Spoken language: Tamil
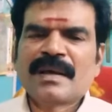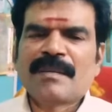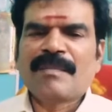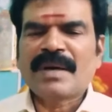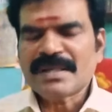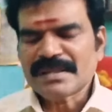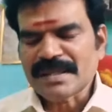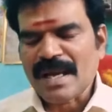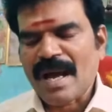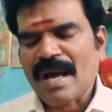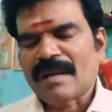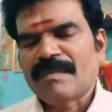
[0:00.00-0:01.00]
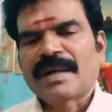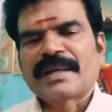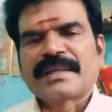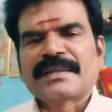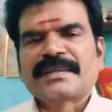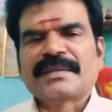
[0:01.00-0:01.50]
மனசு ஆற
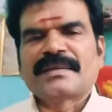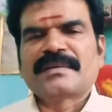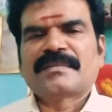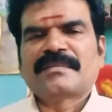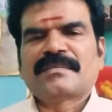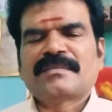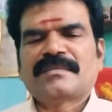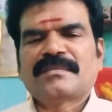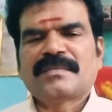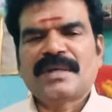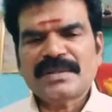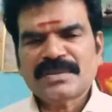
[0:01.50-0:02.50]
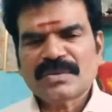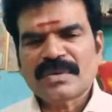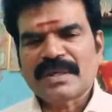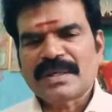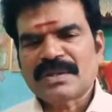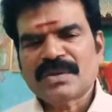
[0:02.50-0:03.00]
மாட்டேங்குது
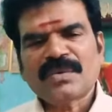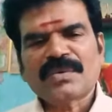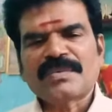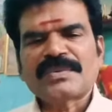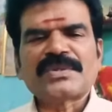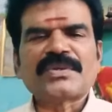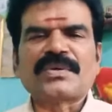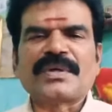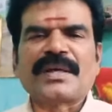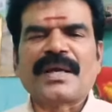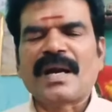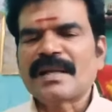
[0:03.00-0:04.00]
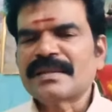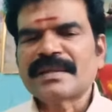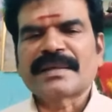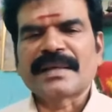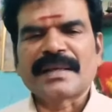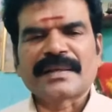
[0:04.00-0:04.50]
மனசுக்குள்ளே ஏதோ ஒரு விஷயம் என்னை
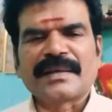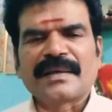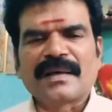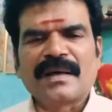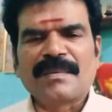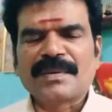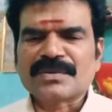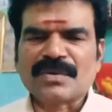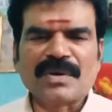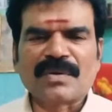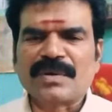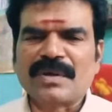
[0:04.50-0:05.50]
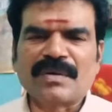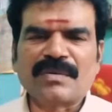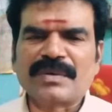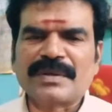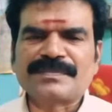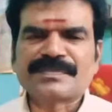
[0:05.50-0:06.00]
அழுத்திக்கிட்டே இருக்குது அப்படின்னு சொல்லக்கூடியவங்க
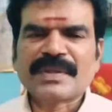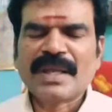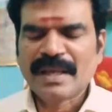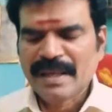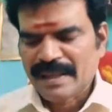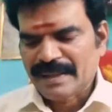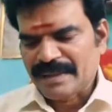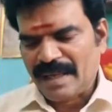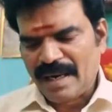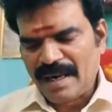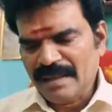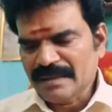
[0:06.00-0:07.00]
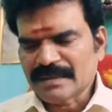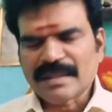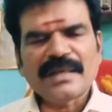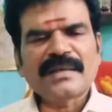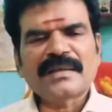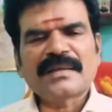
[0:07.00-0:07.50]
உண்டு இந்த
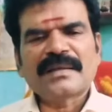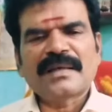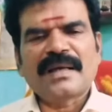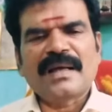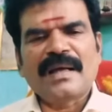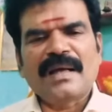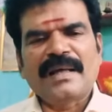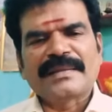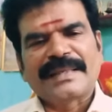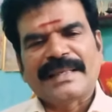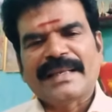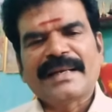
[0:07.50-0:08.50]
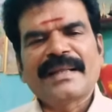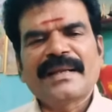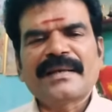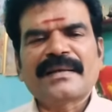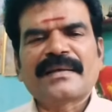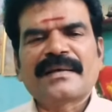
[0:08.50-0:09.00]
அழுத்தல் அந்த நெருடல்
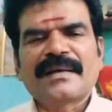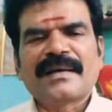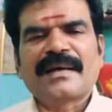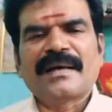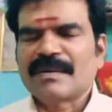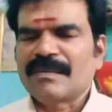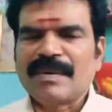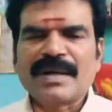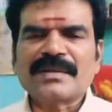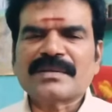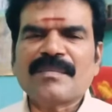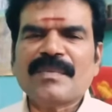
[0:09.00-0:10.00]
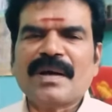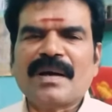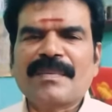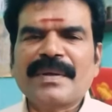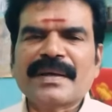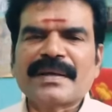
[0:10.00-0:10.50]
இந்த வருத்தம்
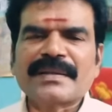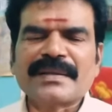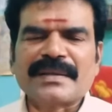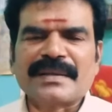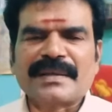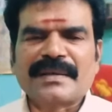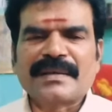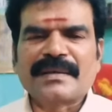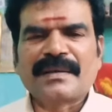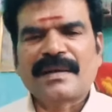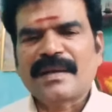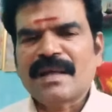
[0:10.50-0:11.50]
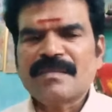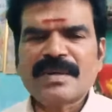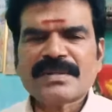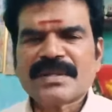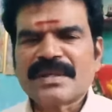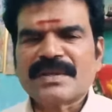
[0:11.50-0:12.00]
அப்படிங்கிறது
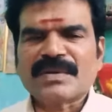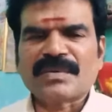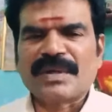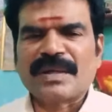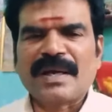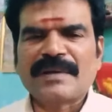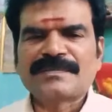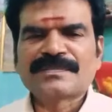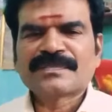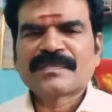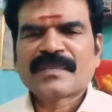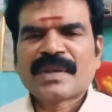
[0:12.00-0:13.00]
எல்லார் மனசுலையும் இருக்கும் இல்லையா